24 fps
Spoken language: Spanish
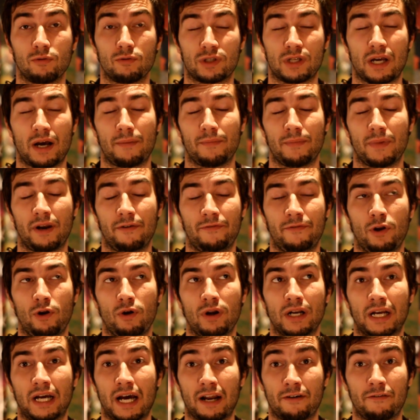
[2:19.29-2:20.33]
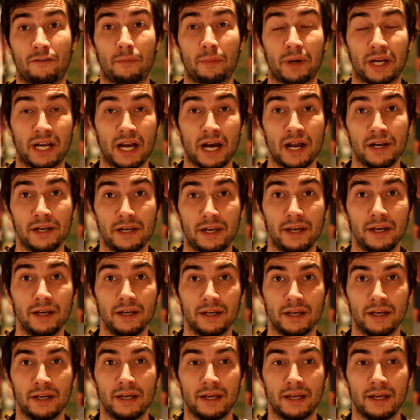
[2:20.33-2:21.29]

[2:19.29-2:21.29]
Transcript: o sea, me refiero en cada fabricante,